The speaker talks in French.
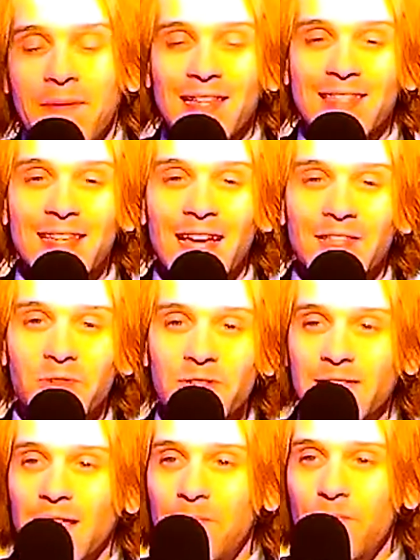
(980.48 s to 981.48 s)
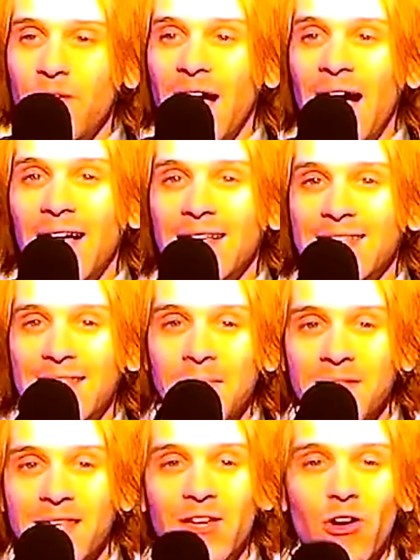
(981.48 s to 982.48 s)
Merci à tous et puis à
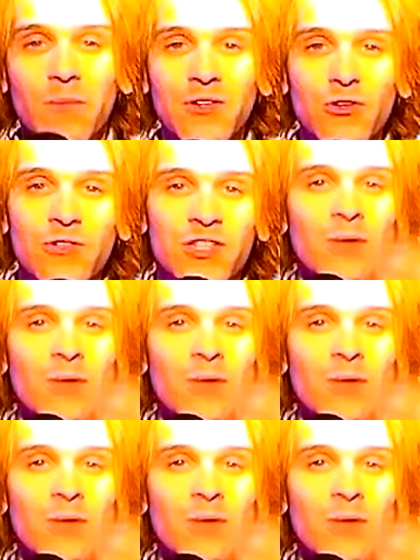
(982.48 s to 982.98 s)
samedi. Gros bisous.